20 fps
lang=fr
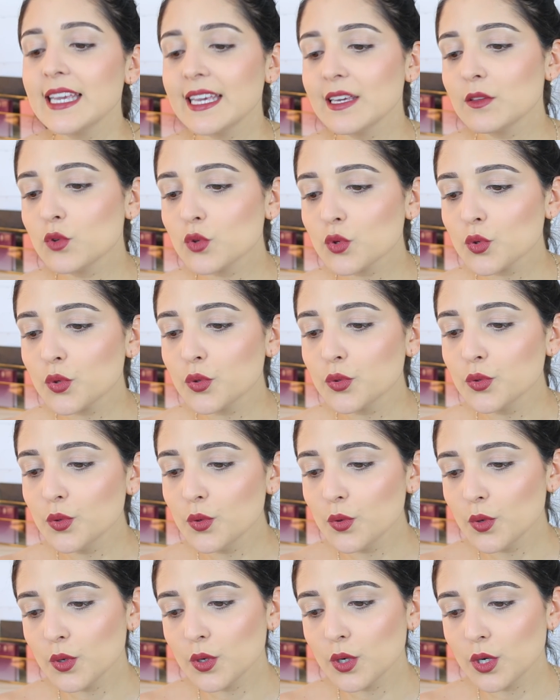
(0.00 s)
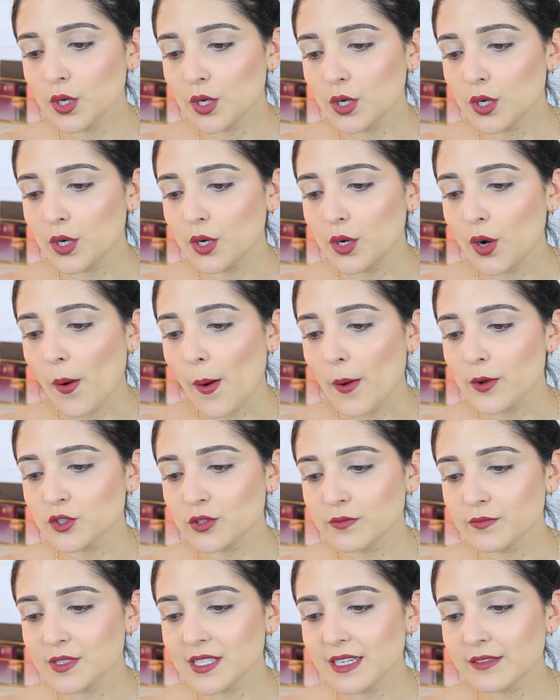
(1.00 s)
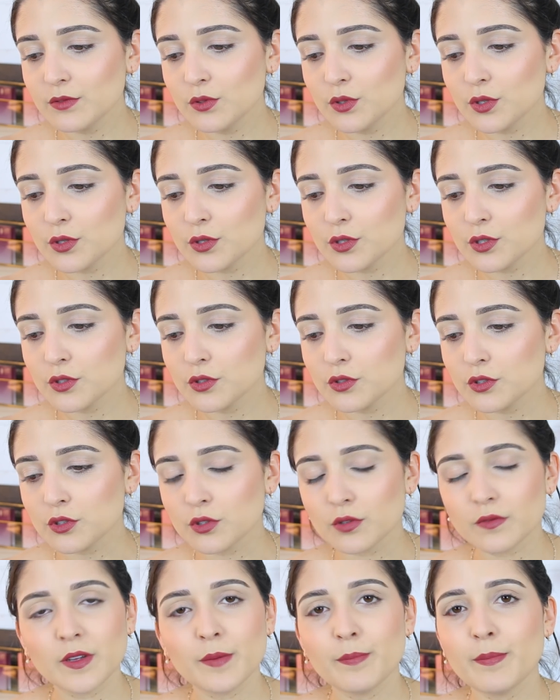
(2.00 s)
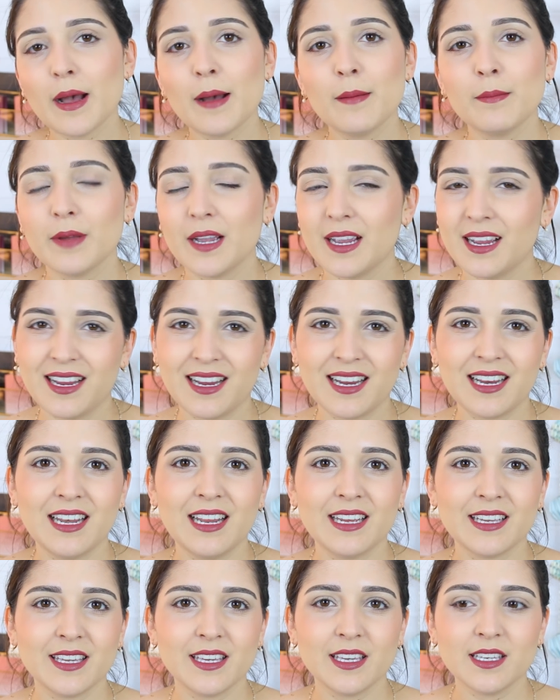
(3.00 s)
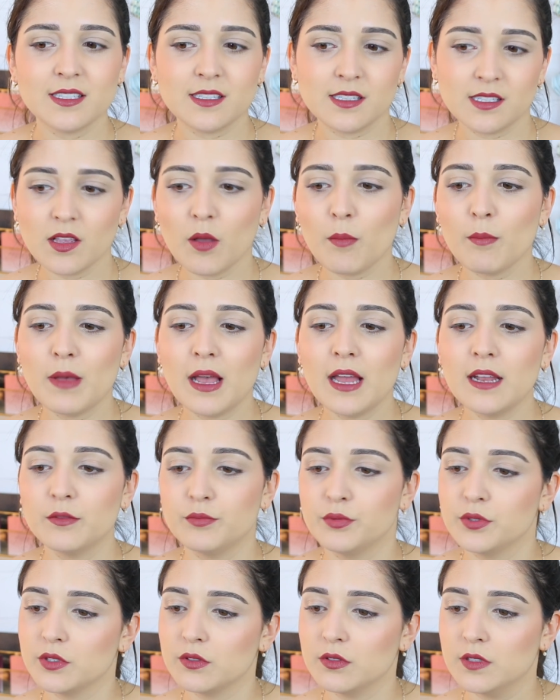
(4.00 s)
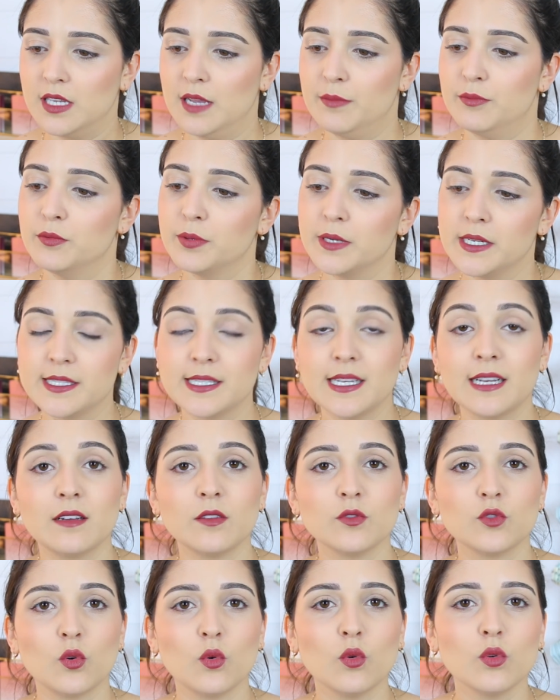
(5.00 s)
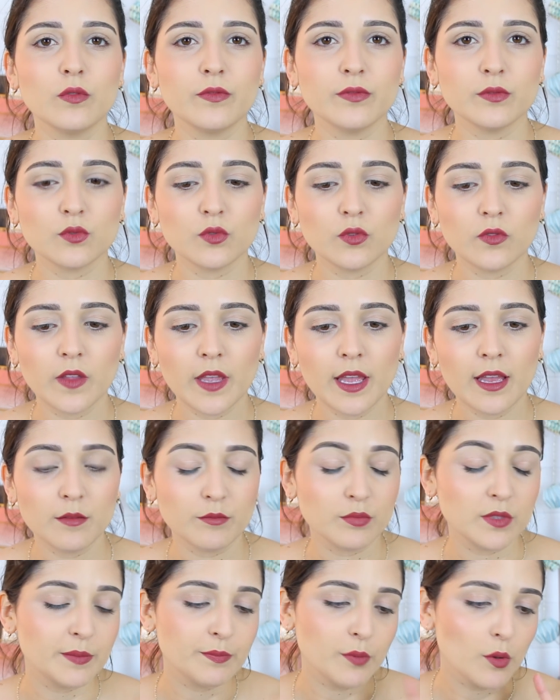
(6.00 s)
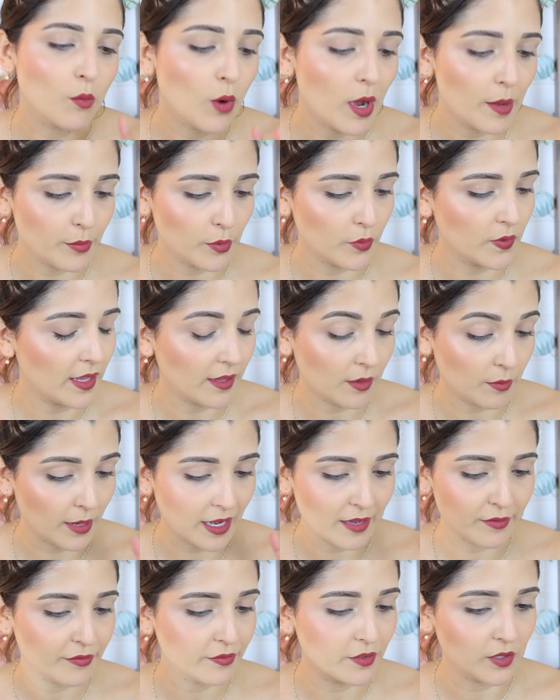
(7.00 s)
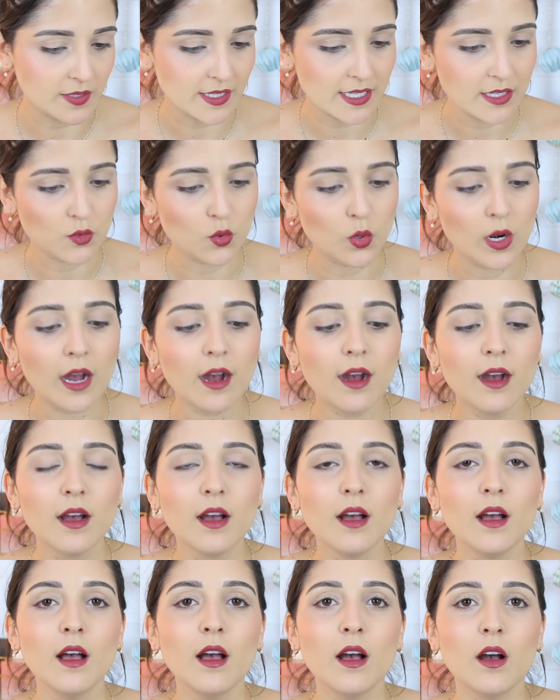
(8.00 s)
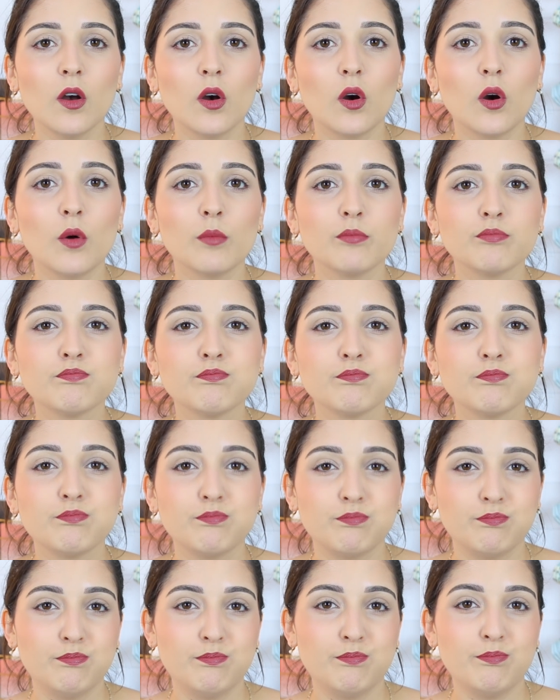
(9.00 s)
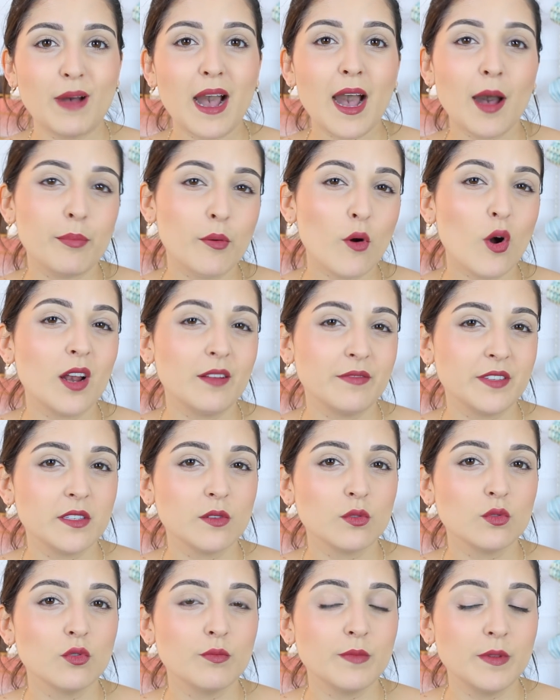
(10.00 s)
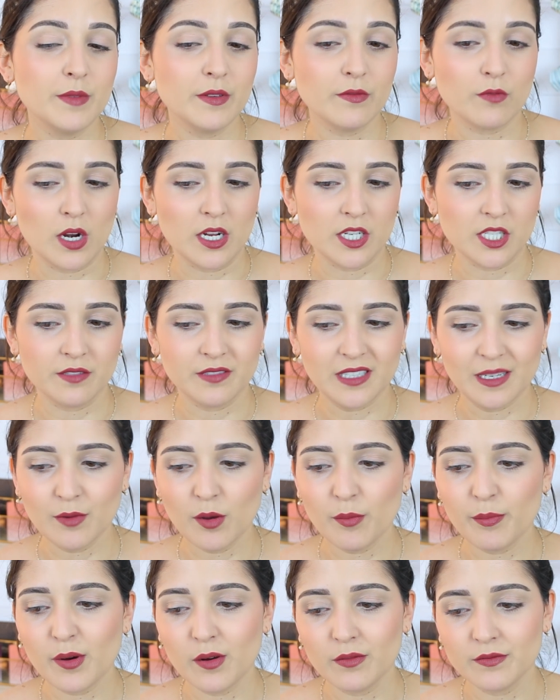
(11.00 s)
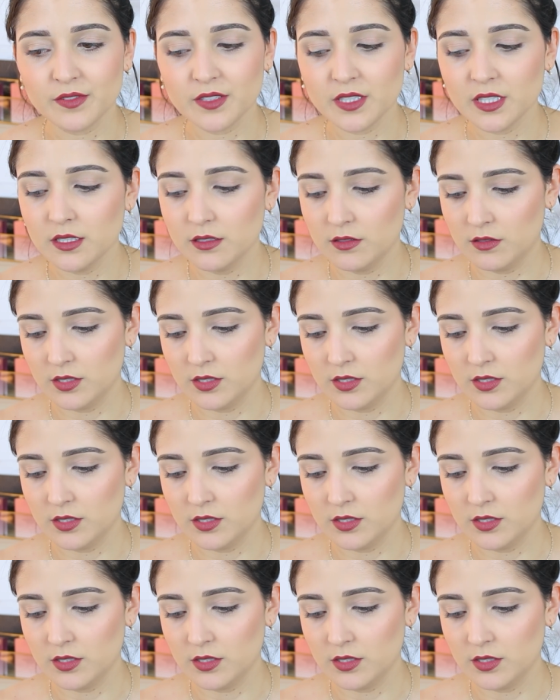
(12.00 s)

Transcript: Et du coup, euh, je vous avoue que je vais pas claquer 100 balles puisque c'est à peu près 50 euros le fond de teint, un petit peu moins peut-être, bref, dans ces eaux-là. Euh, par rapport à la vidéo de Mimi, voilà, j'ai vraiment pas envie.